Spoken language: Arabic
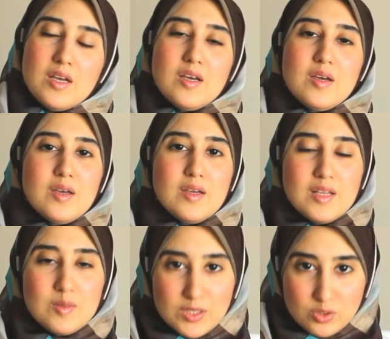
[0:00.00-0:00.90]

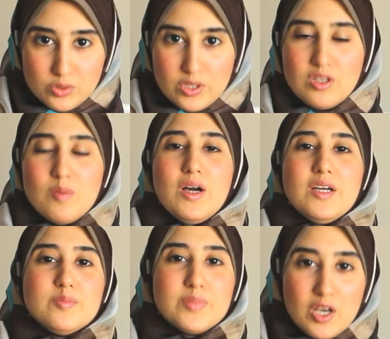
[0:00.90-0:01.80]
آه، المدهونة
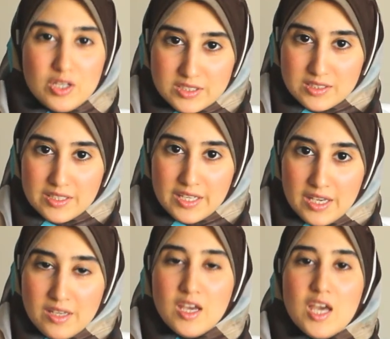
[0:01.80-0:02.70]
طبعا بخليط
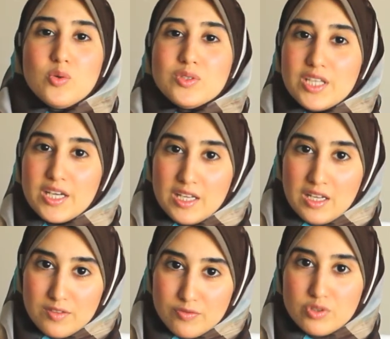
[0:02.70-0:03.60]
الكيك
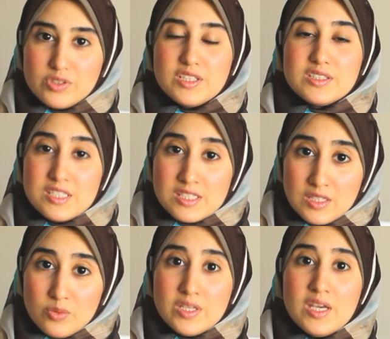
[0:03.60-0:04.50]
وندخلها الفرن
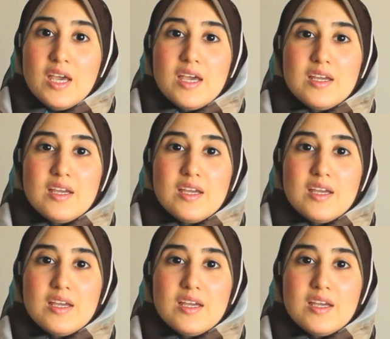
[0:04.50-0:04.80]
تستوي